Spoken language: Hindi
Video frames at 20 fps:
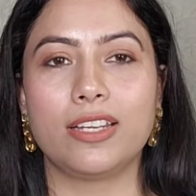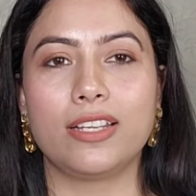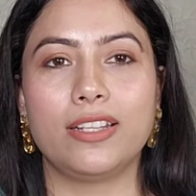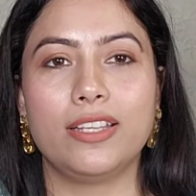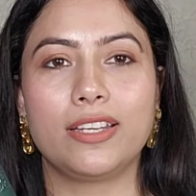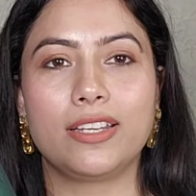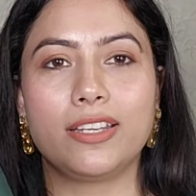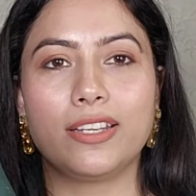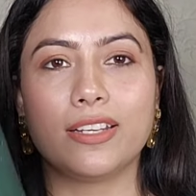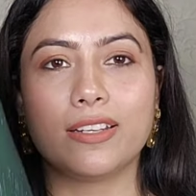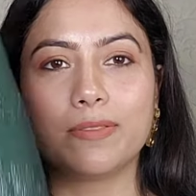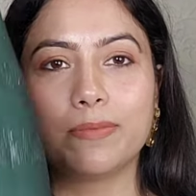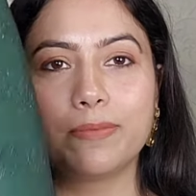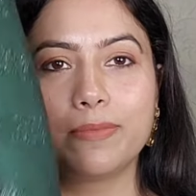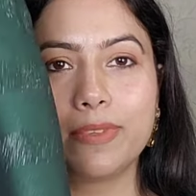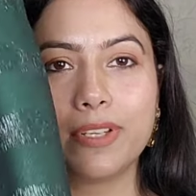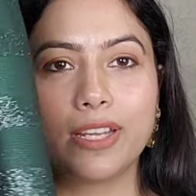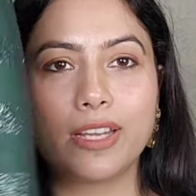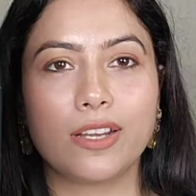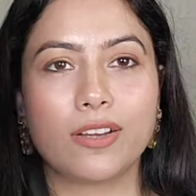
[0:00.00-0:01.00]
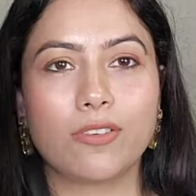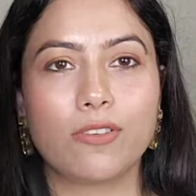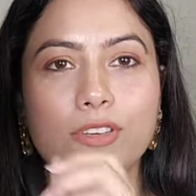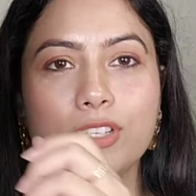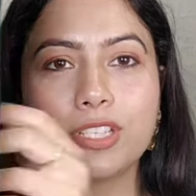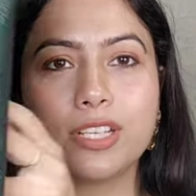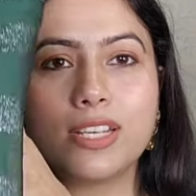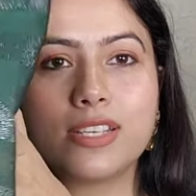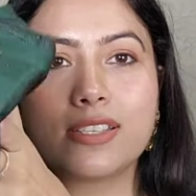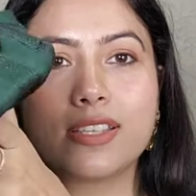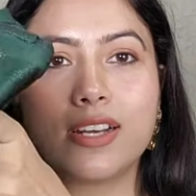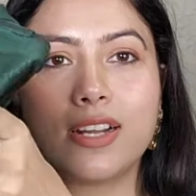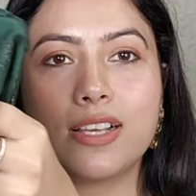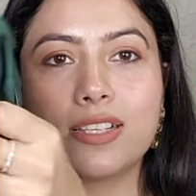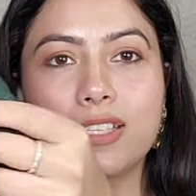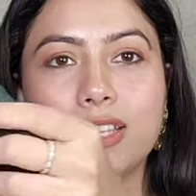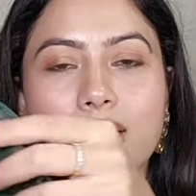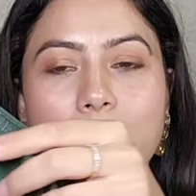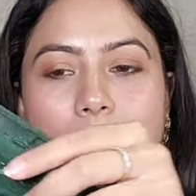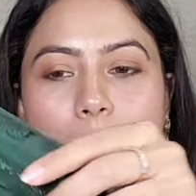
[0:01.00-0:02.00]
ये देखिए कुछ इस
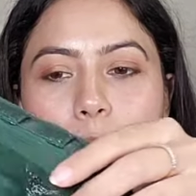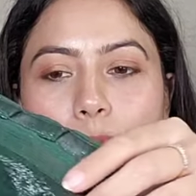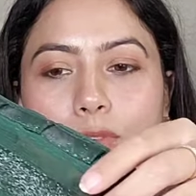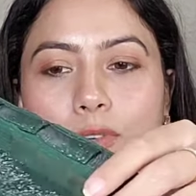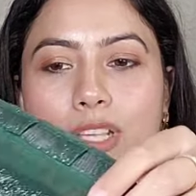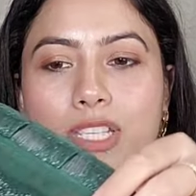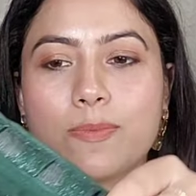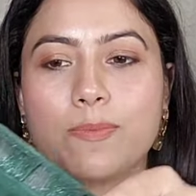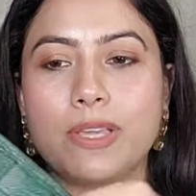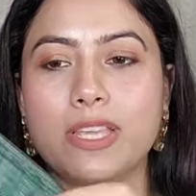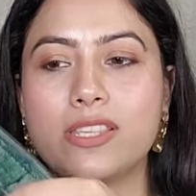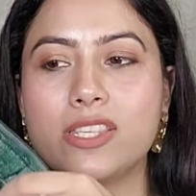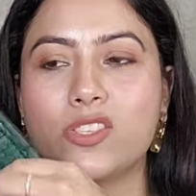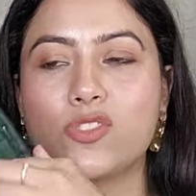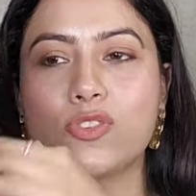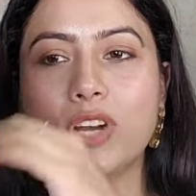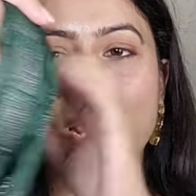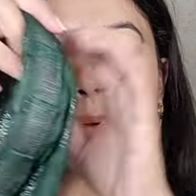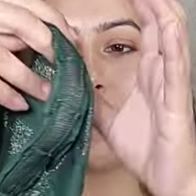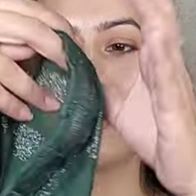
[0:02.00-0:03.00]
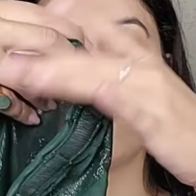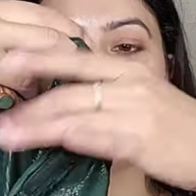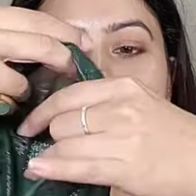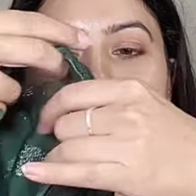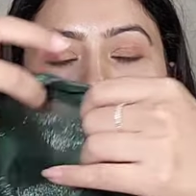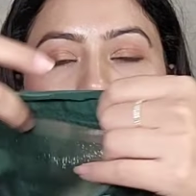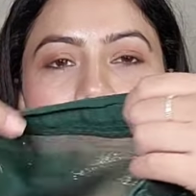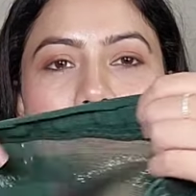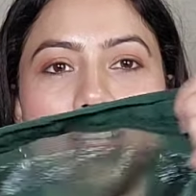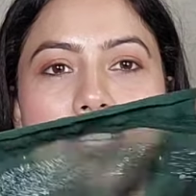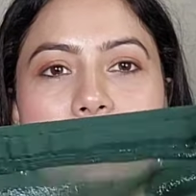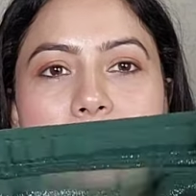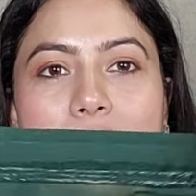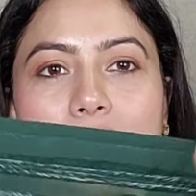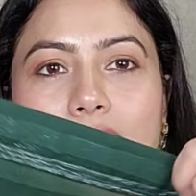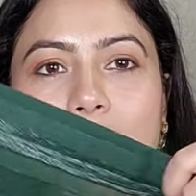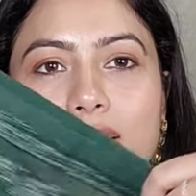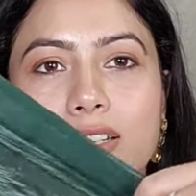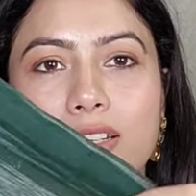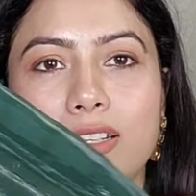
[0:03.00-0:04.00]
तरह से आपको इसमें स्ट्राइप्ड मिलने वाली हैं